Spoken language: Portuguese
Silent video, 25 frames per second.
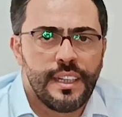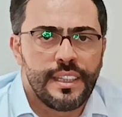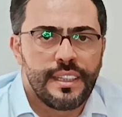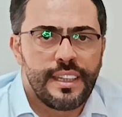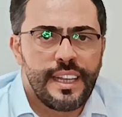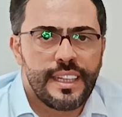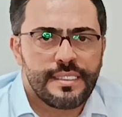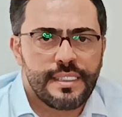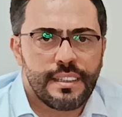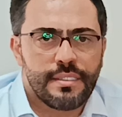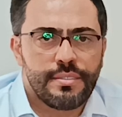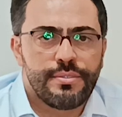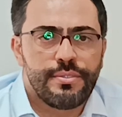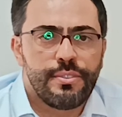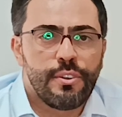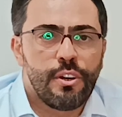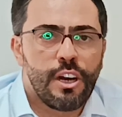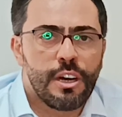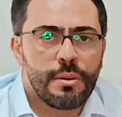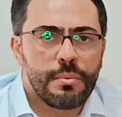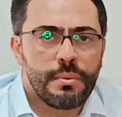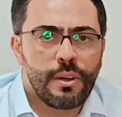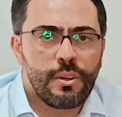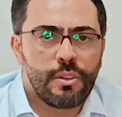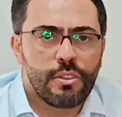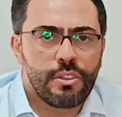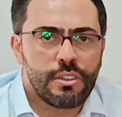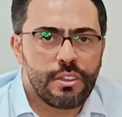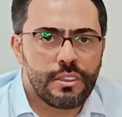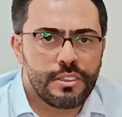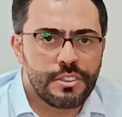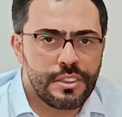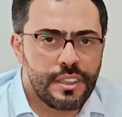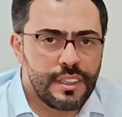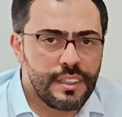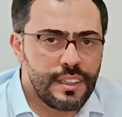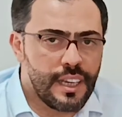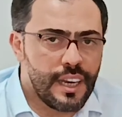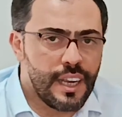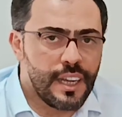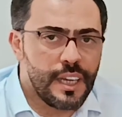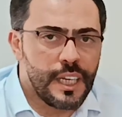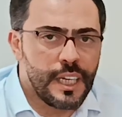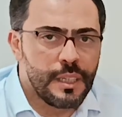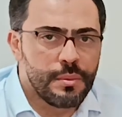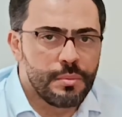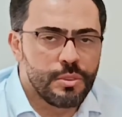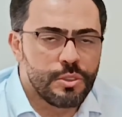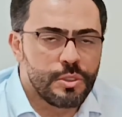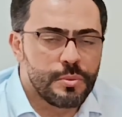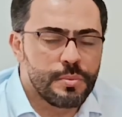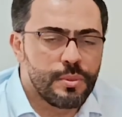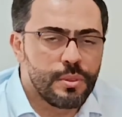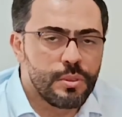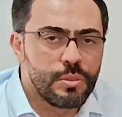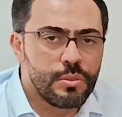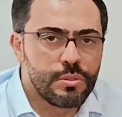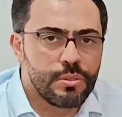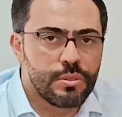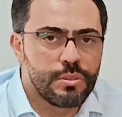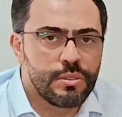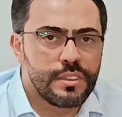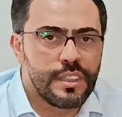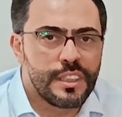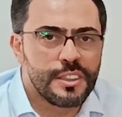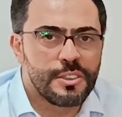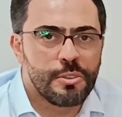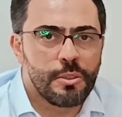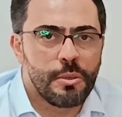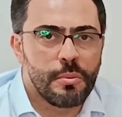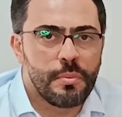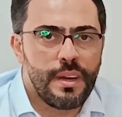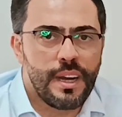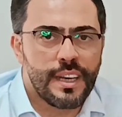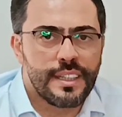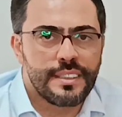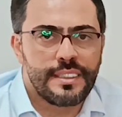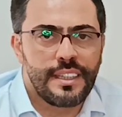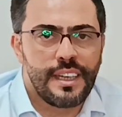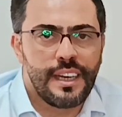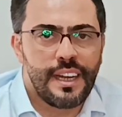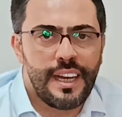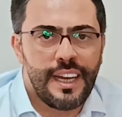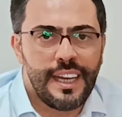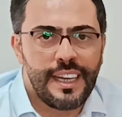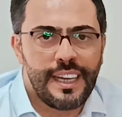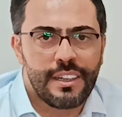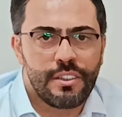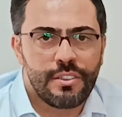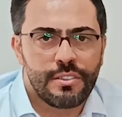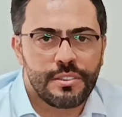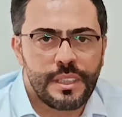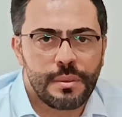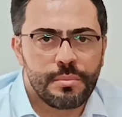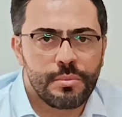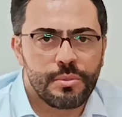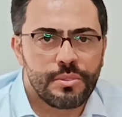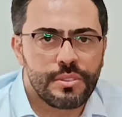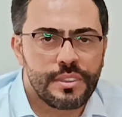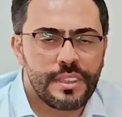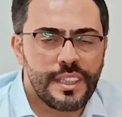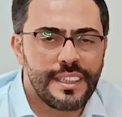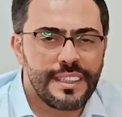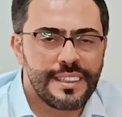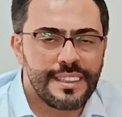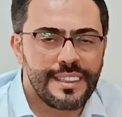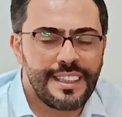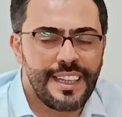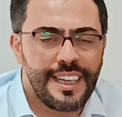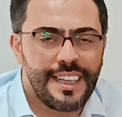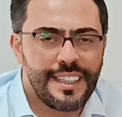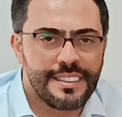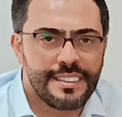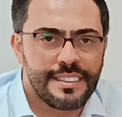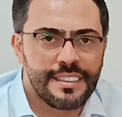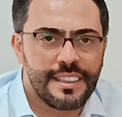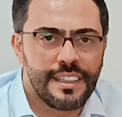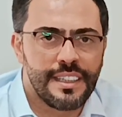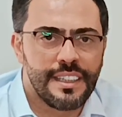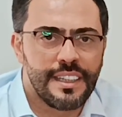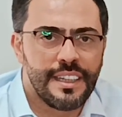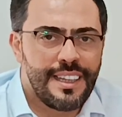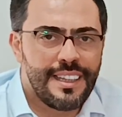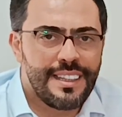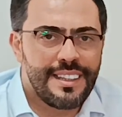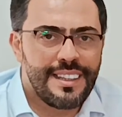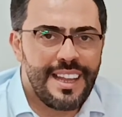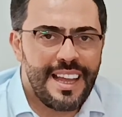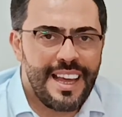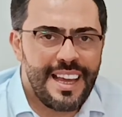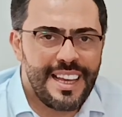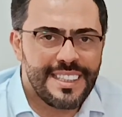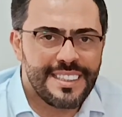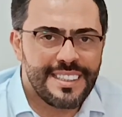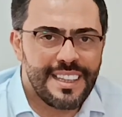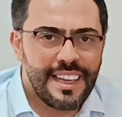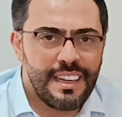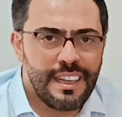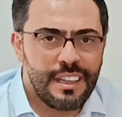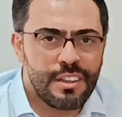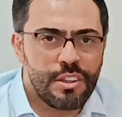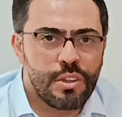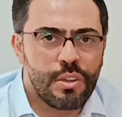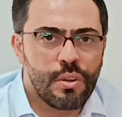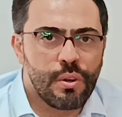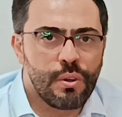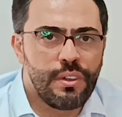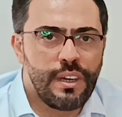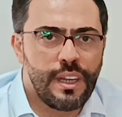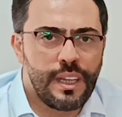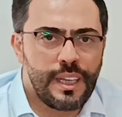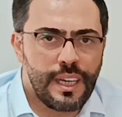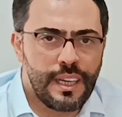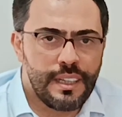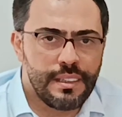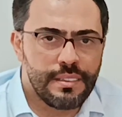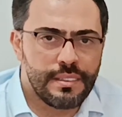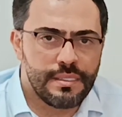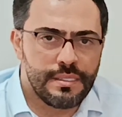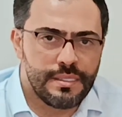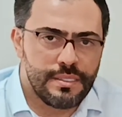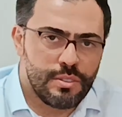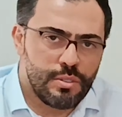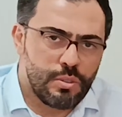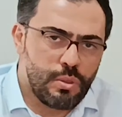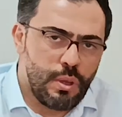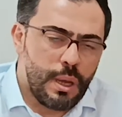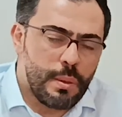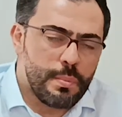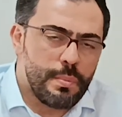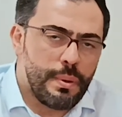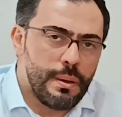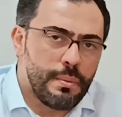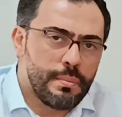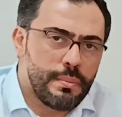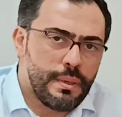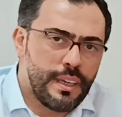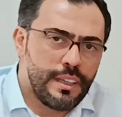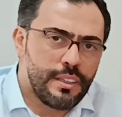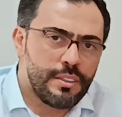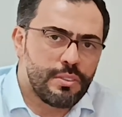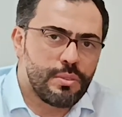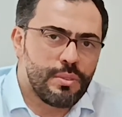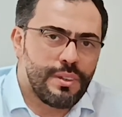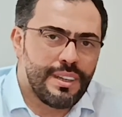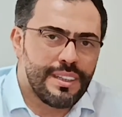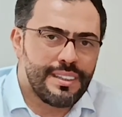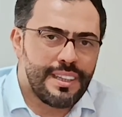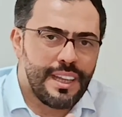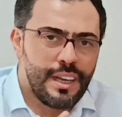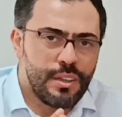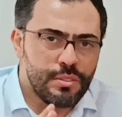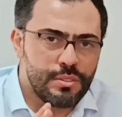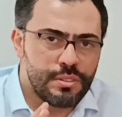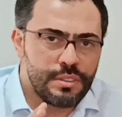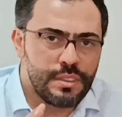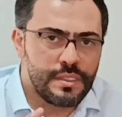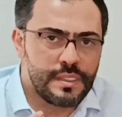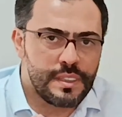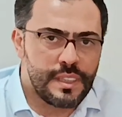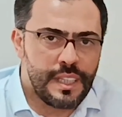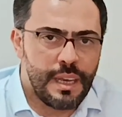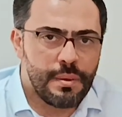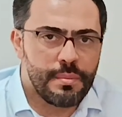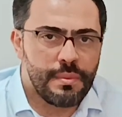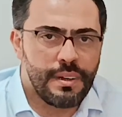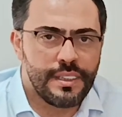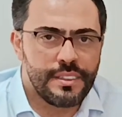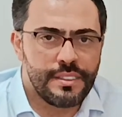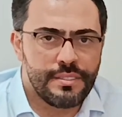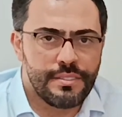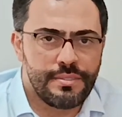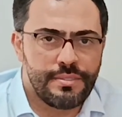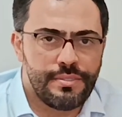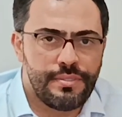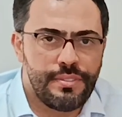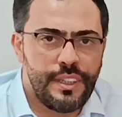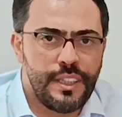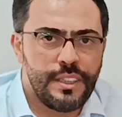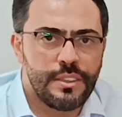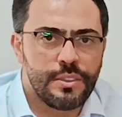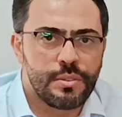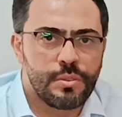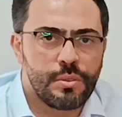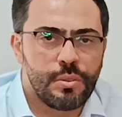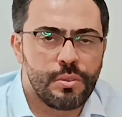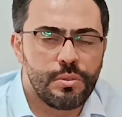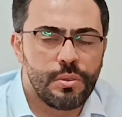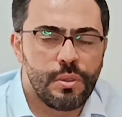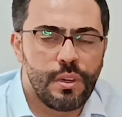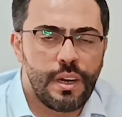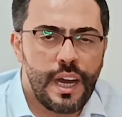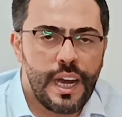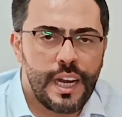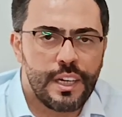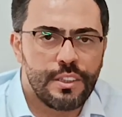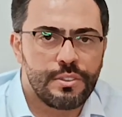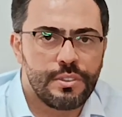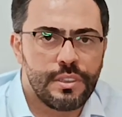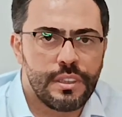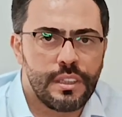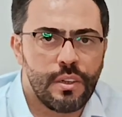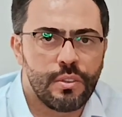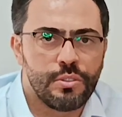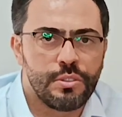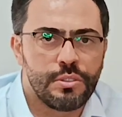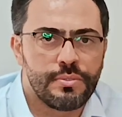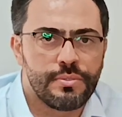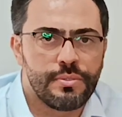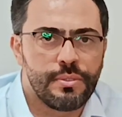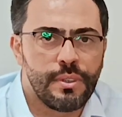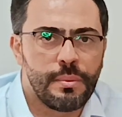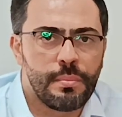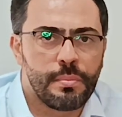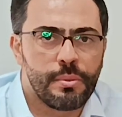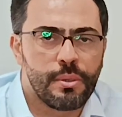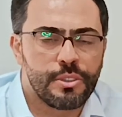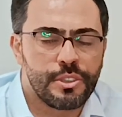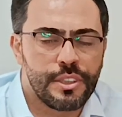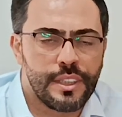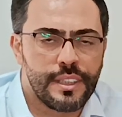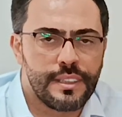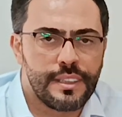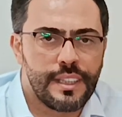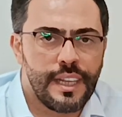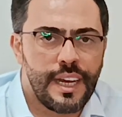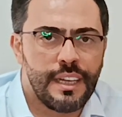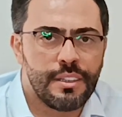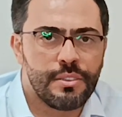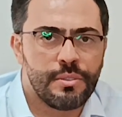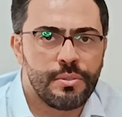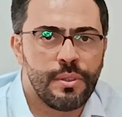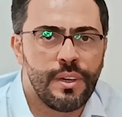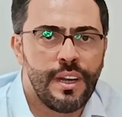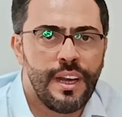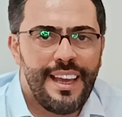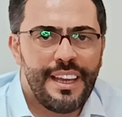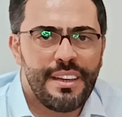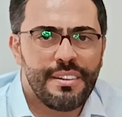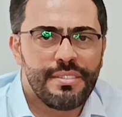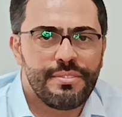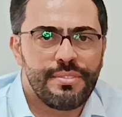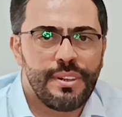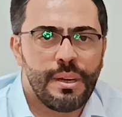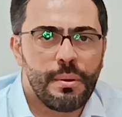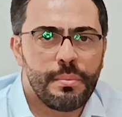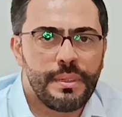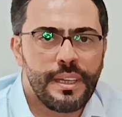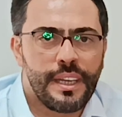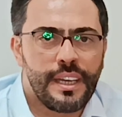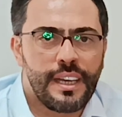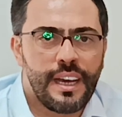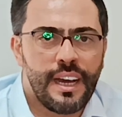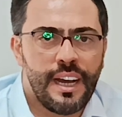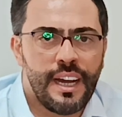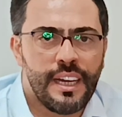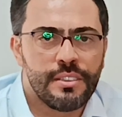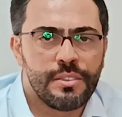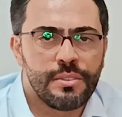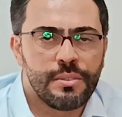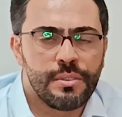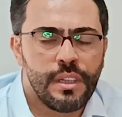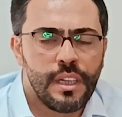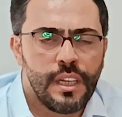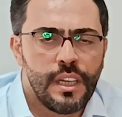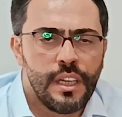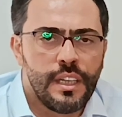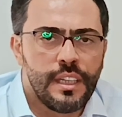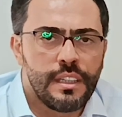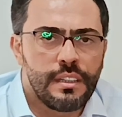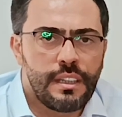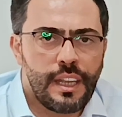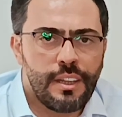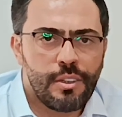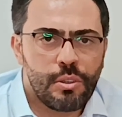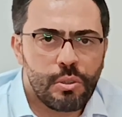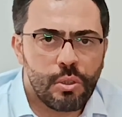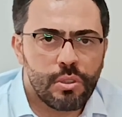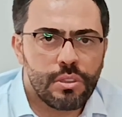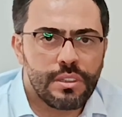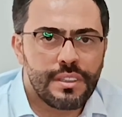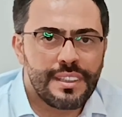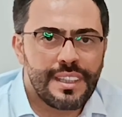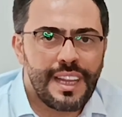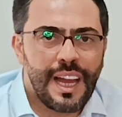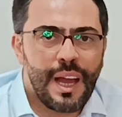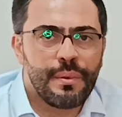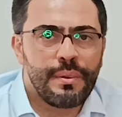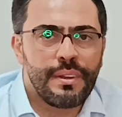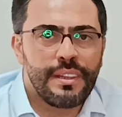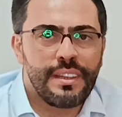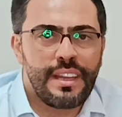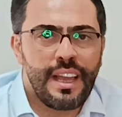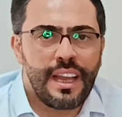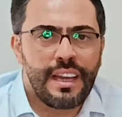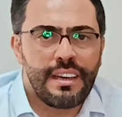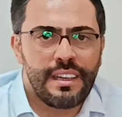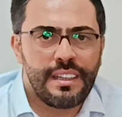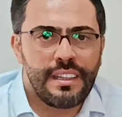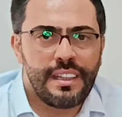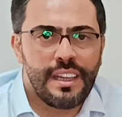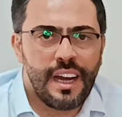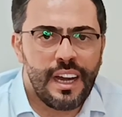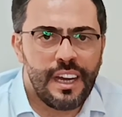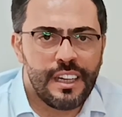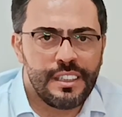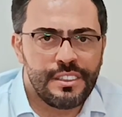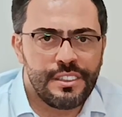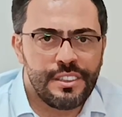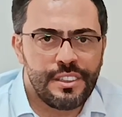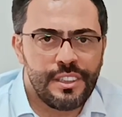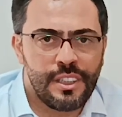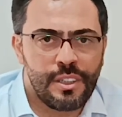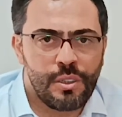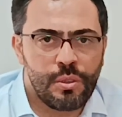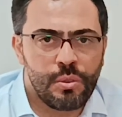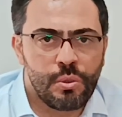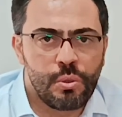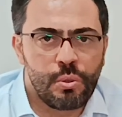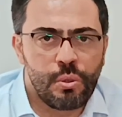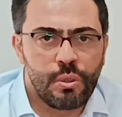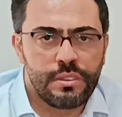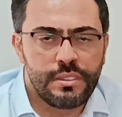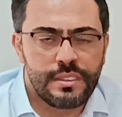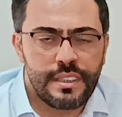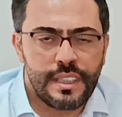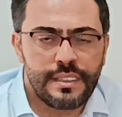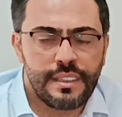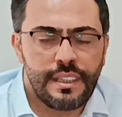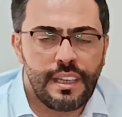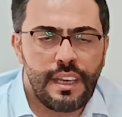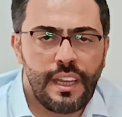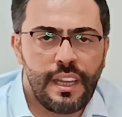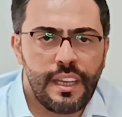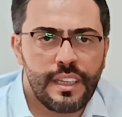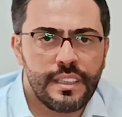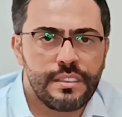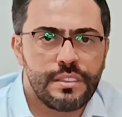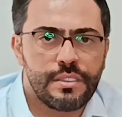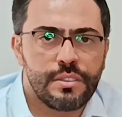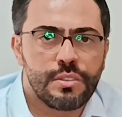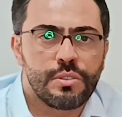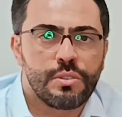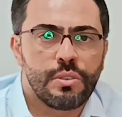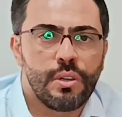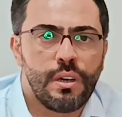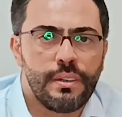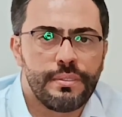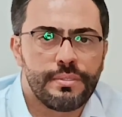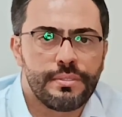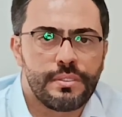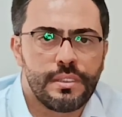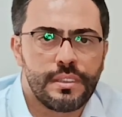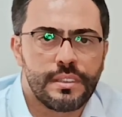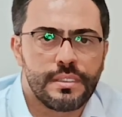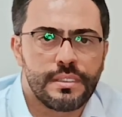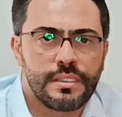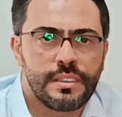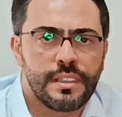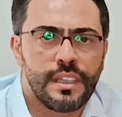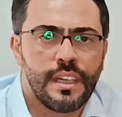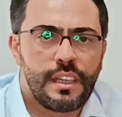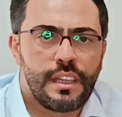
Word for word: Dessa forma, quando nós te entregamos produtos da Geomax e Leica, nós temos certeza que desde a eletrônica do equipamento até o sistema físico do hardware onde foi projetado e fabricado, tem total integridade com todas as linhas de softwares,